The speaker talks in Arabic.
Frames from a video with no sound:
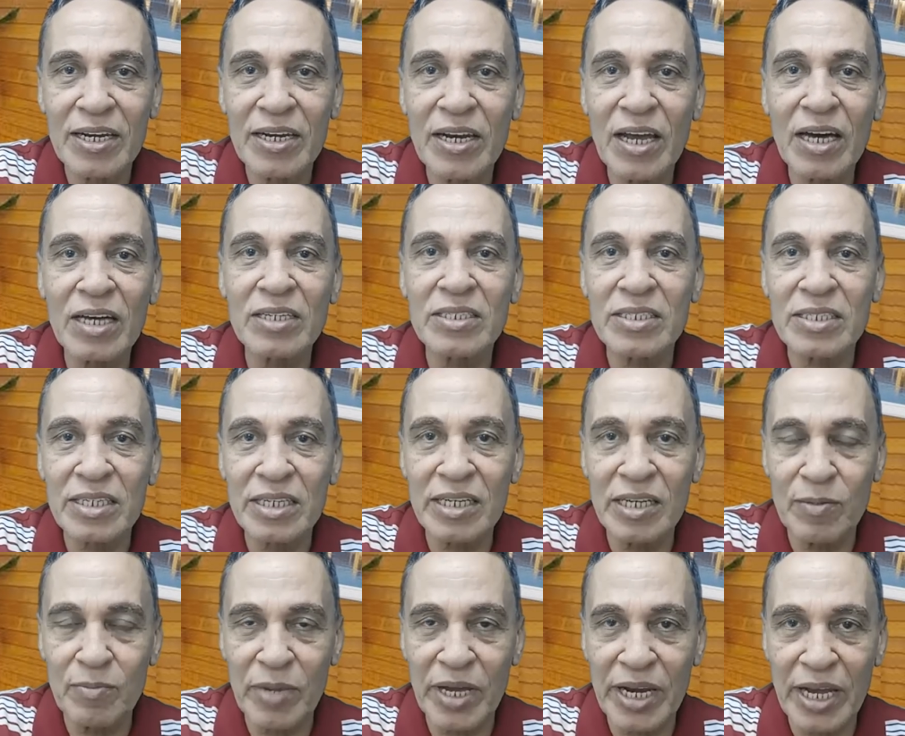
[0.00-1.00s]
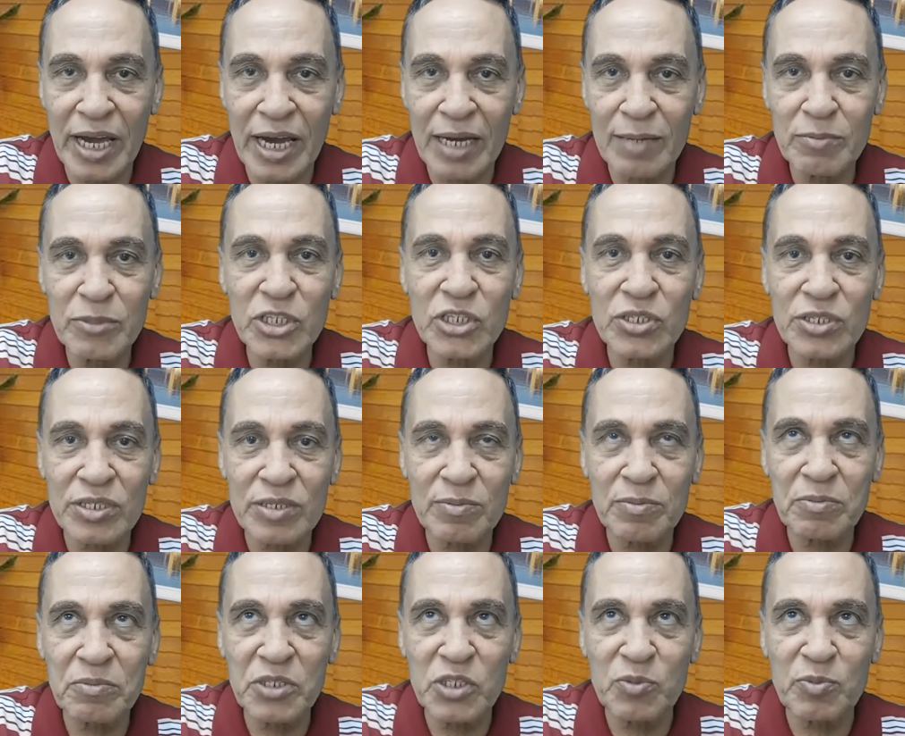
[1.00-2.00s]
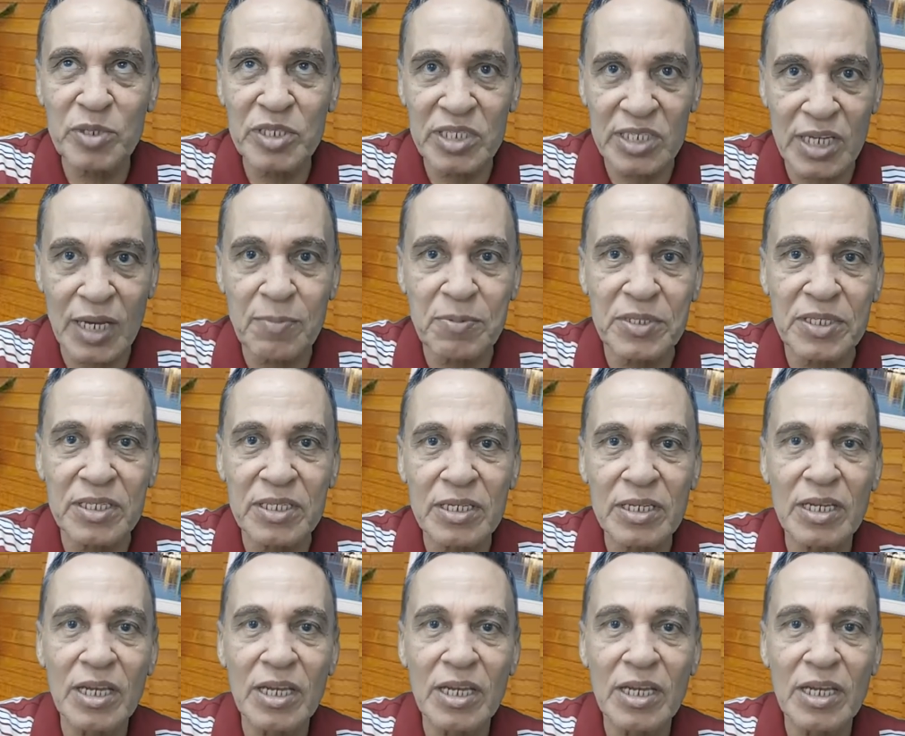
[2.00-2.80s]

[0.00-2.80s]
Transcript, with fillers: نقص المناعة مش مش بالظبط